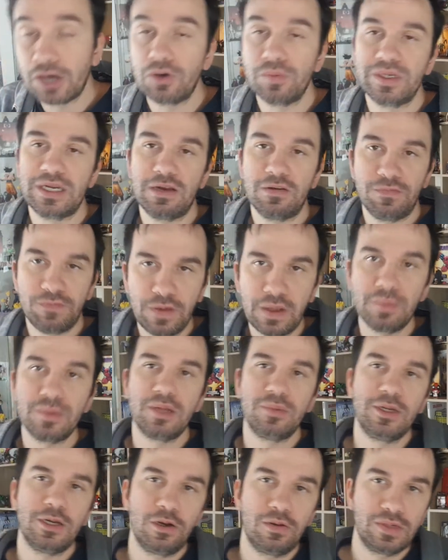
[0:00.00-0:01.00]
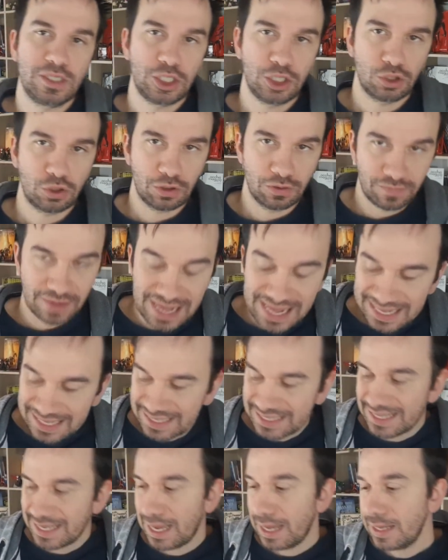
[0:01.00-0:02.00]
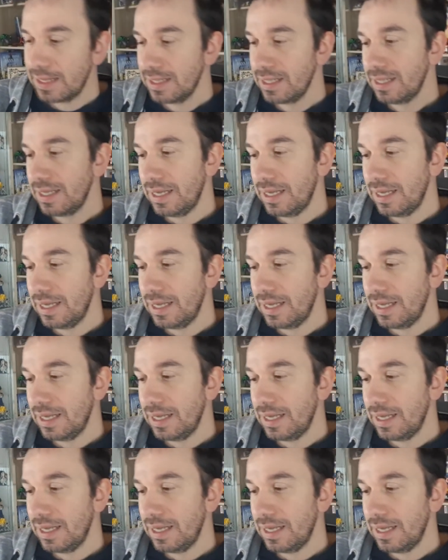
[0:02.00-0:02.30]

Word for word: come nel film del 1990,